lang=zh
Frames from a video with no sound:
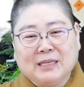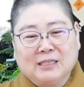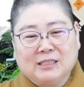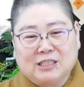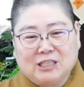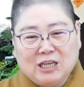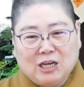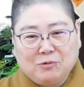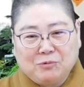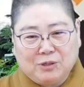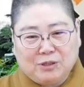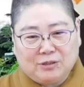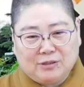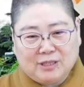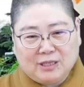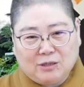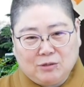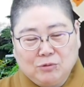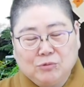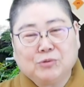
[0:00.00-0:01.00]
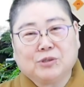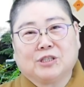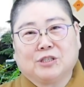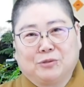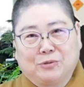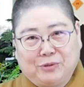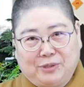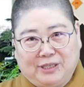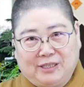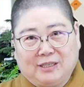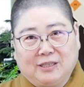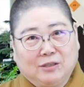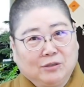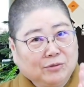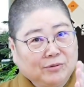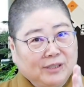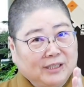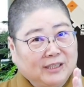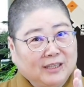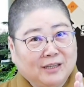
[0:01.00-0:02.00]
只要我这路是对的，
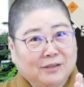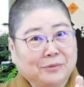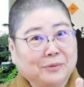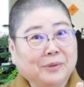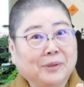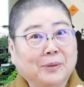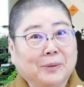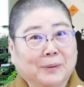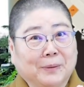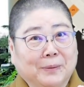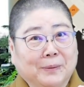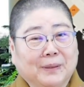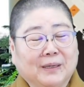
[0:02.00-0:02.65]
路一定要对哦，